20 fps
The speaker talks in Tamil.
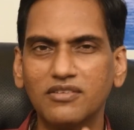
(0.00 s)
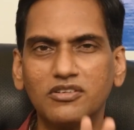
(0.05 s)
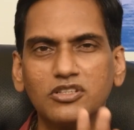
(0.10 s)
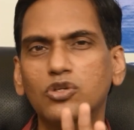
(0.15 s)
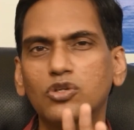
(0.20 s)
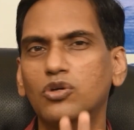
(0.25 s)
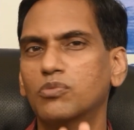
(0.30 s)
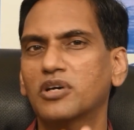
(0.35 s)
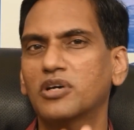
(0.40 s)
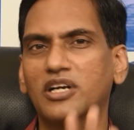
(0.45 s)

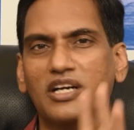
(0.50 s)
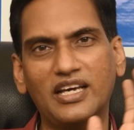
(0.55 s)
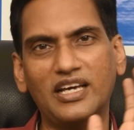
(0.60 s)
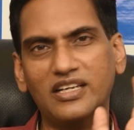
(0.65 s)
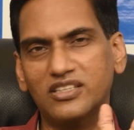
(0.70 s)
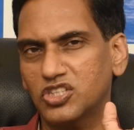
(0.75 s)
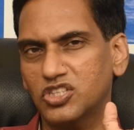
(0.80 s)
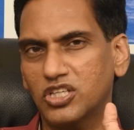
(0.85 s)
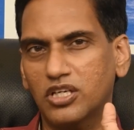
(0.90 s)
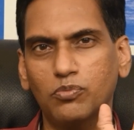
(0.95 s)
ஆகிறது ரொம்ப
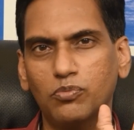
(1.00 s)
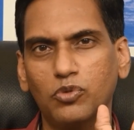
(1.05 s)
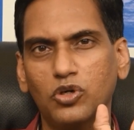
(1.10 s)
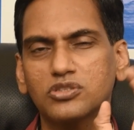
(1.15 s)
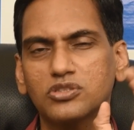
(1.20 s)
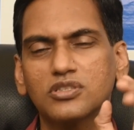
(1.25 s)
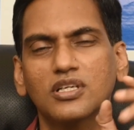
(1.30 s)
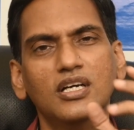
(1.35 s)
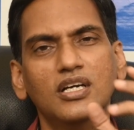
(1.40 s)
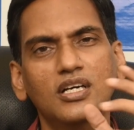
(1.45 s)
ரேர் சிக்கன்
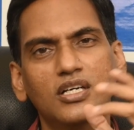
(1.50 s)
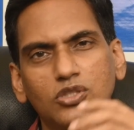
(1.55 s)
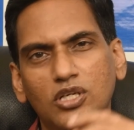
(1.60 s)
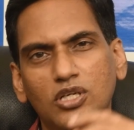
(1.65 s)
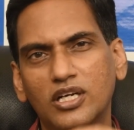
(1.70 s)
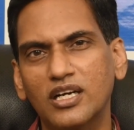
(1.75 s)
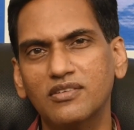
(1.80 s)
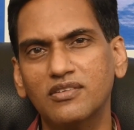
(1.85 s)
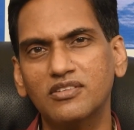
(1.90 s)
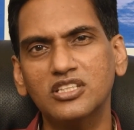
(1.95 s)
பாக்ஸ் ஸோ
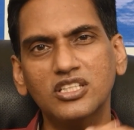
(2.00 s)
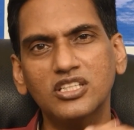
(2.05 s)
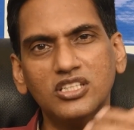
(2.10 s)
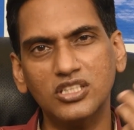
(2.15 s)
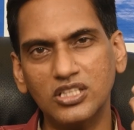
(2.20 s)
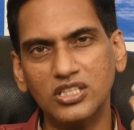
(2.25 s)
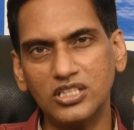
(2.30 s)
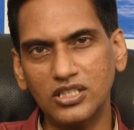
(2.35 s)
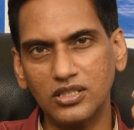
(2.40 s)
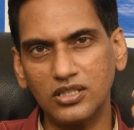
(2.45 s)
அதனால் வந்து
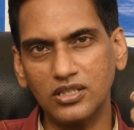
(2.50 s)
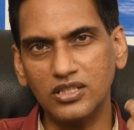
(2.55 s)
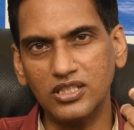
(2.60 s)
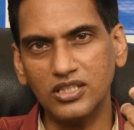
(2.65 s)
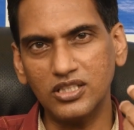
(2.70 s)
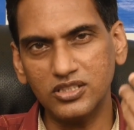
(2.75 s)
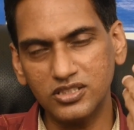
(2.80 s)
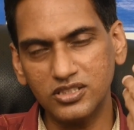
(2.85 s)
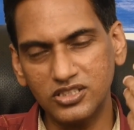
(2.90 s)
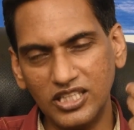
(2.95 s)

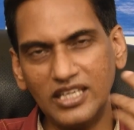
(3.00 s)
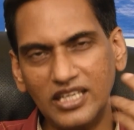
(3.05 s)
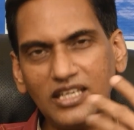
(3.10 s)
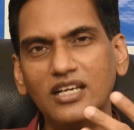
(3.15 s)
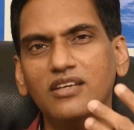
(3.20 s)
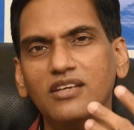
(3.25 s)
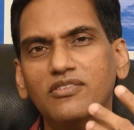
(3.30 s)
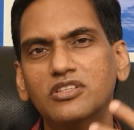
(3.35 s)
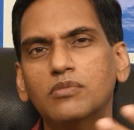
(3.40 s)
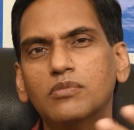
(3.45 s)

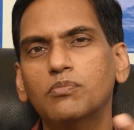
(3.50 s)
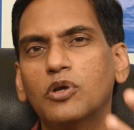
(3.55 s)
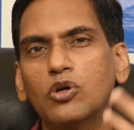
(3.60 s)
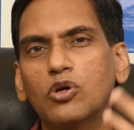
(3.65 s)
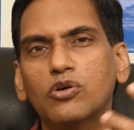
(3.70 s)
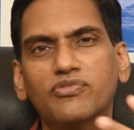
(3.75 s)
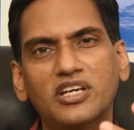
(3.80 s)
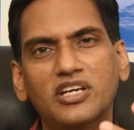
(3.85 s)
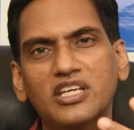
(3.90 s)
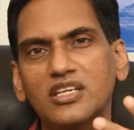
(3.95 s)
ஜென்ரலி வந்து பிலோ
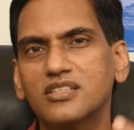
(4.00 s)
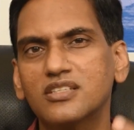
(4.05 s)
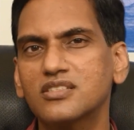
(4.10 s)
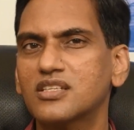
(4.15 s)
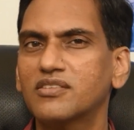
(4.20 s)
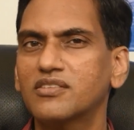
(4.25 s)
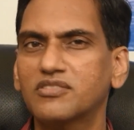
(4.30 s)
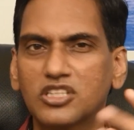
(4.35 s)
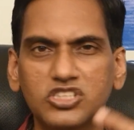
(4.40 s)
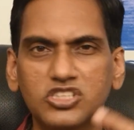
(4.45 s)
ஃபைவ் இயர்ஸ்
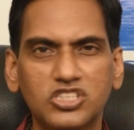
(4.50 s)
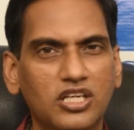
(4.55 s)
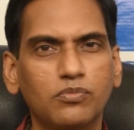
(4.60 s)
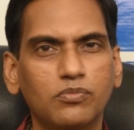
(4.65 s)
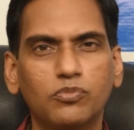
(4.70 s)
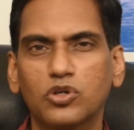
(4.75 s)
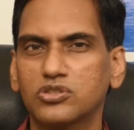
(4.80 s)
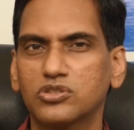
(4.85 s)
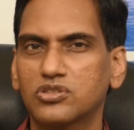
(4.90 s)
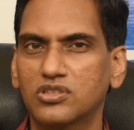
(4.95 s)
தான் வந்து சிக்கன்
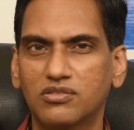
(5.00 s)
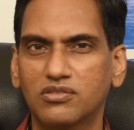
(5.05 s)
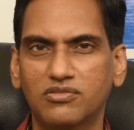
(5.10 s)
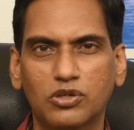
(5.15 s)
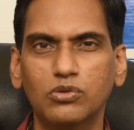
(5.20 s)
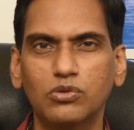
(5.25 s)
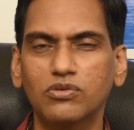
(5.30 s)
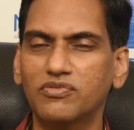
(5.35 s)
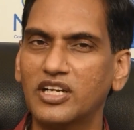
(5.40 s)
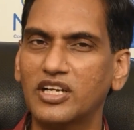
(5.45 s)
பாக்ஸ் வந்து
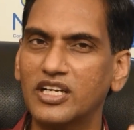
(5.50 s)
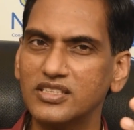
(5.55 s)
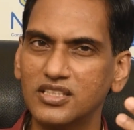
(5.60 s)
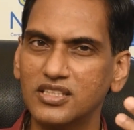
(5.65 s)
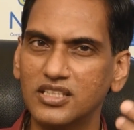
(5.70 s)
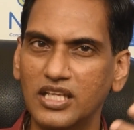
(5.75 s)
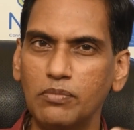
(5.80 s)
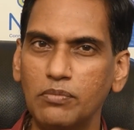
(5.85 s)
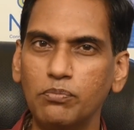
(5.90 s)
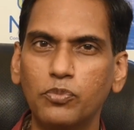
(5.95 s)
வரும் வேறஸ்
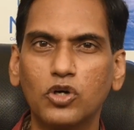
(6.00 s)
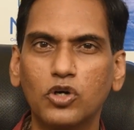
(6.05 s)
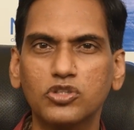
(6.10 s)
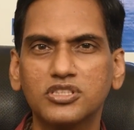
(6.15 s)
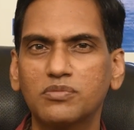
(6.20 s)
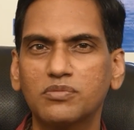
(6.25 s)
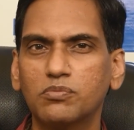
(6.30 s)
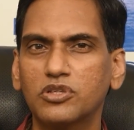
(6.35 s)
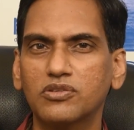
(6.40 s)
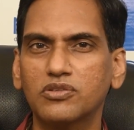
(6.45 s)
அந்த
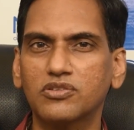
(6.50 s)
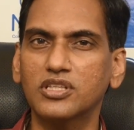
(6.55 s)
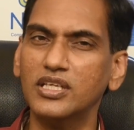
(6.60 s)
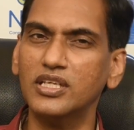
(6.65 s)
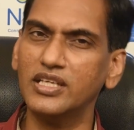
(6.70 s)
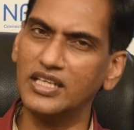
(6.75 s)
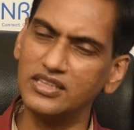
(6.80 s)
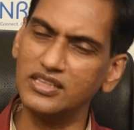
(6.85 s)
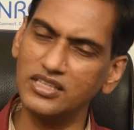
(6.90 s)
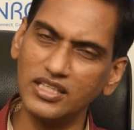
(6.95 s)
எம்பாக்ஸ் என்பது வந்து
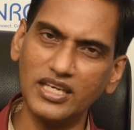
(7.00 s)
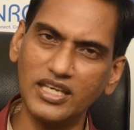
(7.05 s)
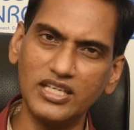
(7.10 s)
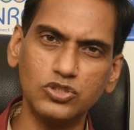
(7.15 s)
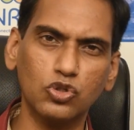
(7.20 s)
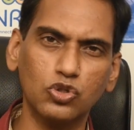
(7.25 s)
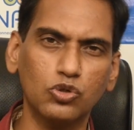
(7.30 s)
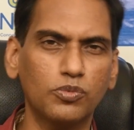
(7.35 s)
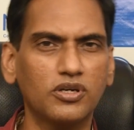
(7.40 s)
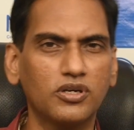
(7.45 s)
எந்த
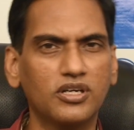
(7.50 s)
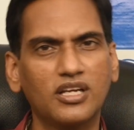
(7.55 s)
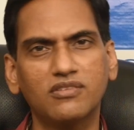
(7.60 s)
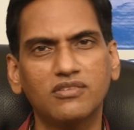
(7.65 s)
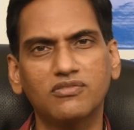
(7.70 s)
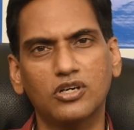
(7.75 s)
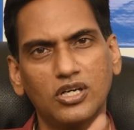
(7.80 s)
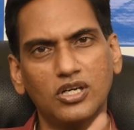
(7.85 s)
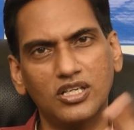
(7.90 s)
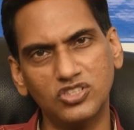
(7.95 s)
ஏஜ்
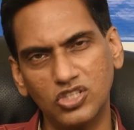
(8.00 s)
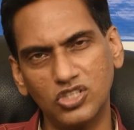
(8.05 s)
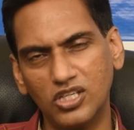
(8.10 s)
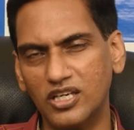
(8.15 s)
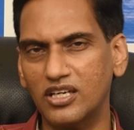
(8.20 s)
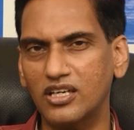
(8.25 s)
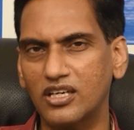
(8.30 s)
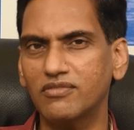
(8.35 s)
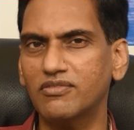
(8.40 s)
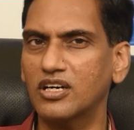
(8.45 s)
குரூப்லனாலும் வரலாம்
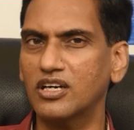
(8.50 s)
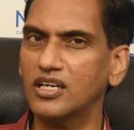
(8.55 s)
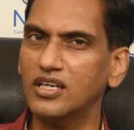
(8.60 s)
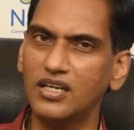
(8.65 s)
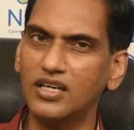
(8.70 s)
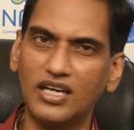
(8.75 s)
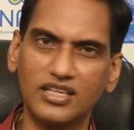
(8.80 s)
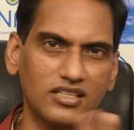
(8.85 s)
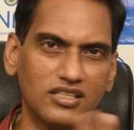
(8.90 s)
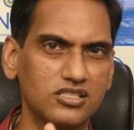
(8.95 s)
சில்ட்ரன்லேயும் வரலாம்
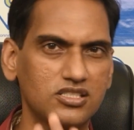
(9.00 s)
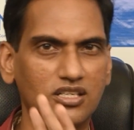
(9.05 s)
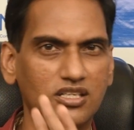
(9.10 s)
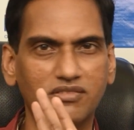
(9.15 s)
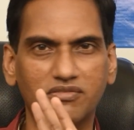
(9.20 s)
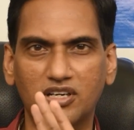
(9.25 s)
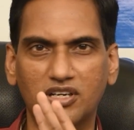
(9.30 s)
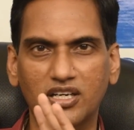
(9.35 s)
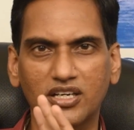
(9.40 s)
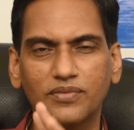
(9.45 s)

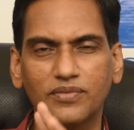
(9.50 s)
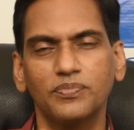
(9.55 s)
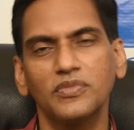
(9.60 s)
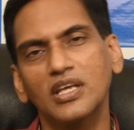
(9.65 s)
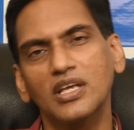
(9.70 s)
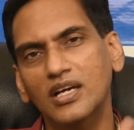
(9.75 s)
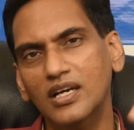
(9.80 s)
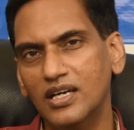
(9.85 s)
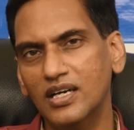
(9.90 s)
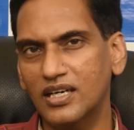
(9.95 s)
அடல்ட்ஸ்லேயும் வரலாம்
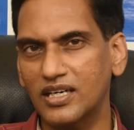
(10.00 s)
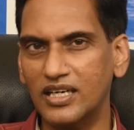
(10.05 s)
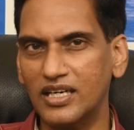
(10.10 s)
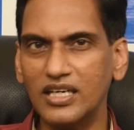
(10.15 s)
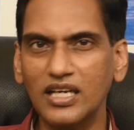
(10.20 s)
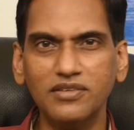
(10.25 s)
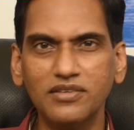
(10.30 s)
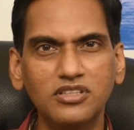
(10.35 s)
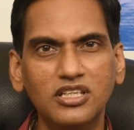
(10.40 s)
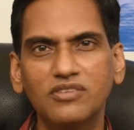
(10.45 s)

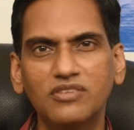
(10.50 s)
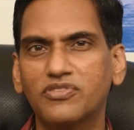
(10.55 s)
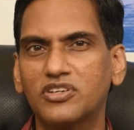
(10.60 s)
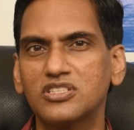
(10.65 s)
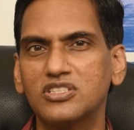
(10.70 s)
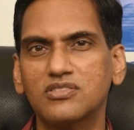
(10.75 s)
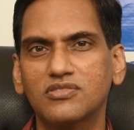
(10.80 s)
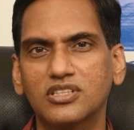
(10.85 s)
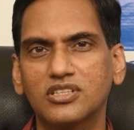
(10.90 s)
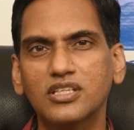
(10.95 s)
ரெண்டாவது
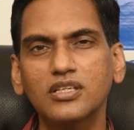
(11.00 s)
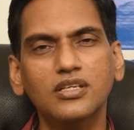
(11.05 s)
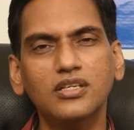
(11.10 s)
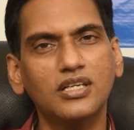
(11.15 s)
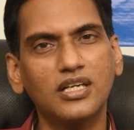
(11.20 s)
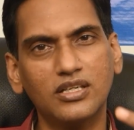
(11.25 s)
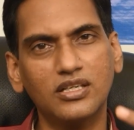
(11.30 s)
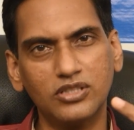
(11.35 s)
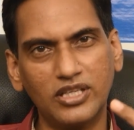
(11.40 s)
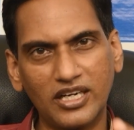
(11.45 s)
டிஃப்ரென்ஸ் வந்து
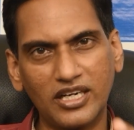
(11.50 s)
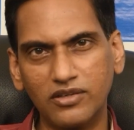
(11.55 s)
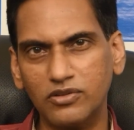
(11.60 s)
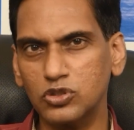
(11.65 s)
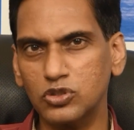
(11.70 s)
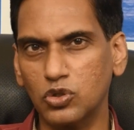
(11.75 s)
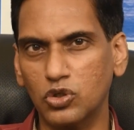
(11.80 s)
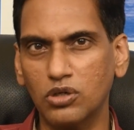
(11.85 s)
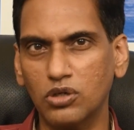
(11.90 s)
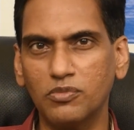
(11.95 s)
நான் ஏற்கனவே
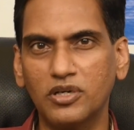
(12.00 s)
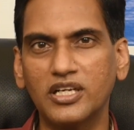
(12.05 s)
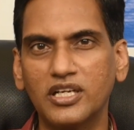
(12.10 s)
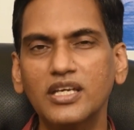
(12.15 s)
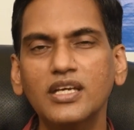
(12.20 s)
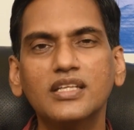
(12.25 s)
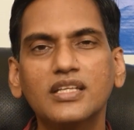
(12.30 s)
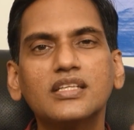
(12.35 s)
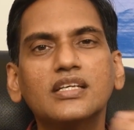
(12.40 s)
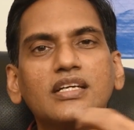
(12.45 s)
சொன்ன மாதிரி
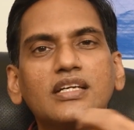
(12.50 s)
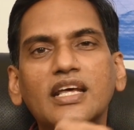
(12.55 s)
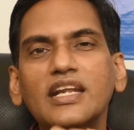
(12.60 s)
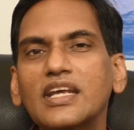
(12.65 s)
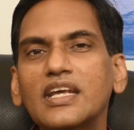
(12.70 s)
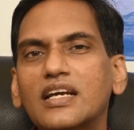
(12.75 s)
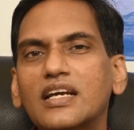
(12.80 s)
இந்த நெறி